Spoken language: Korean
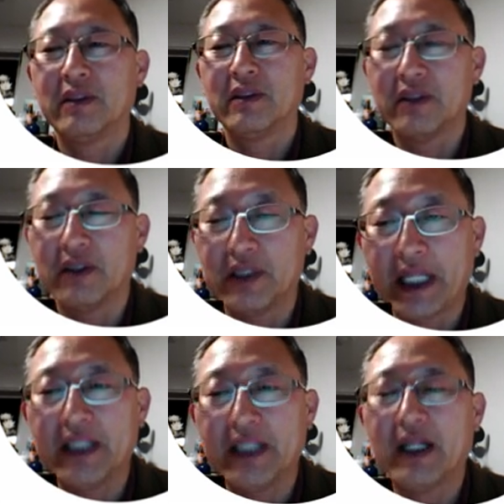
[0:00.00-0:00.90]

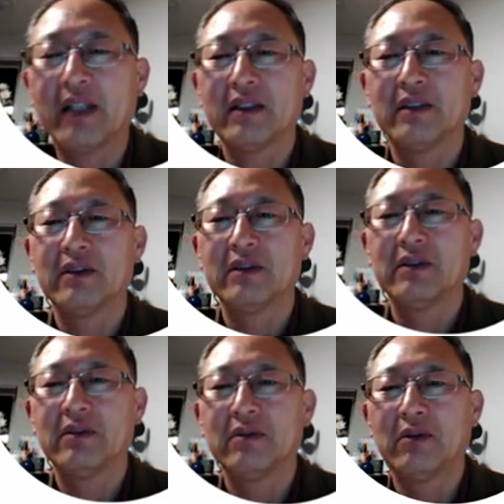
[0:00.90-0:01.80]
생각
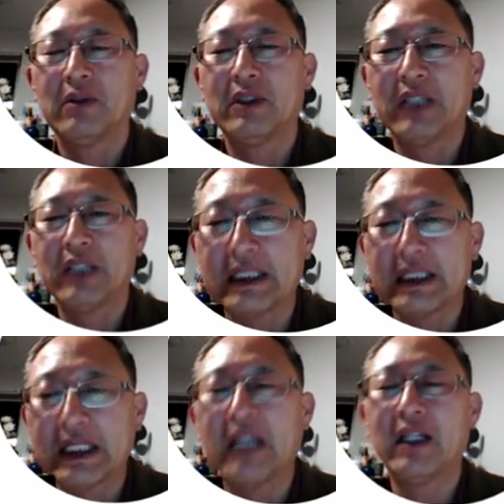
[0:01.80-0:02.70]
또는
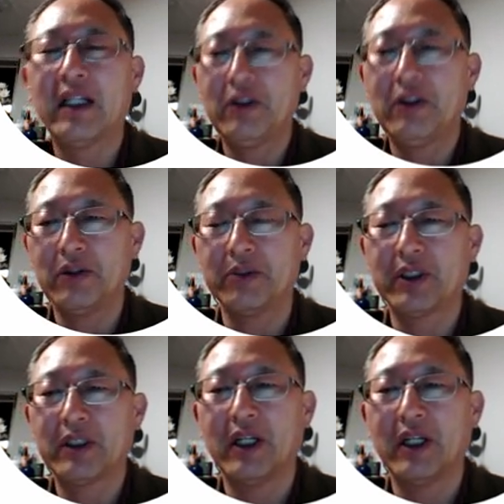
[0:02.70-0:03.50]
상상을 할 수 없을까?